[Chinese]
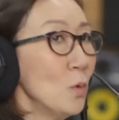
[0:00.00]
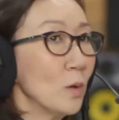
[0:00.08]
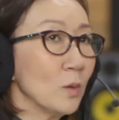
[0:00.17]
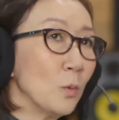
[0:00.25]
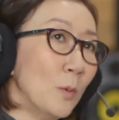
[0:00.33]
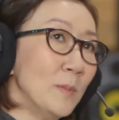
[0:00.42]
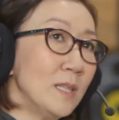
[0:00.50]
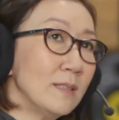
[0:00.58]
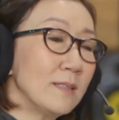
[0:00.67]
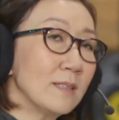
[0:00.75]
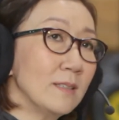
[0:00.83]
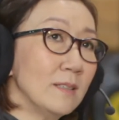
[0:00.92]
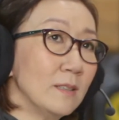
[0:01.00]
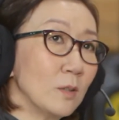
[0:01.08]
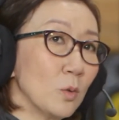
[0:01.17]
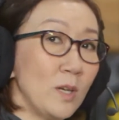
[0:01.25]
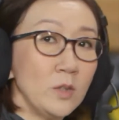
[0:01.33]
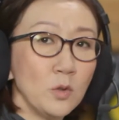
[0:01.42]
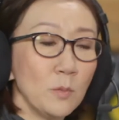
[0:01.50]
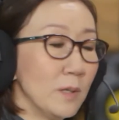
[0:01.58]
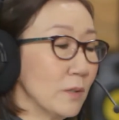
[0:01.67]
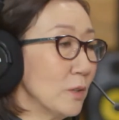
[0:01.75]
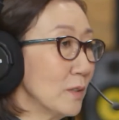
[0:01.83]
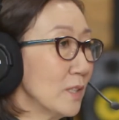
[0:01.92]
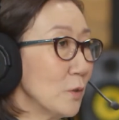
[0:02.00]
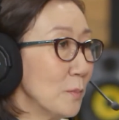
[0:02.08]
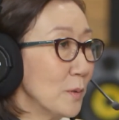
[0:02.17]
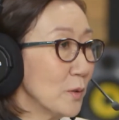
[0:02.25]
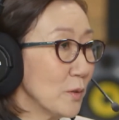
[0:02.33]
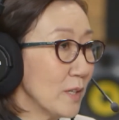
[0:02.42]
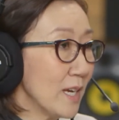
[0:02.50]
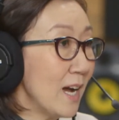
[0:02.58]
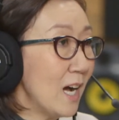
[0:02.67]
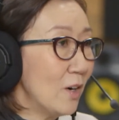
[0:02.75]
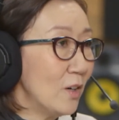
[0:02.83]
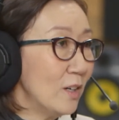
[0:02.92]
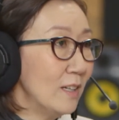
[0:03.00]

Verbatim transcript: 如果我们的这个观众朋友、听众朋友也好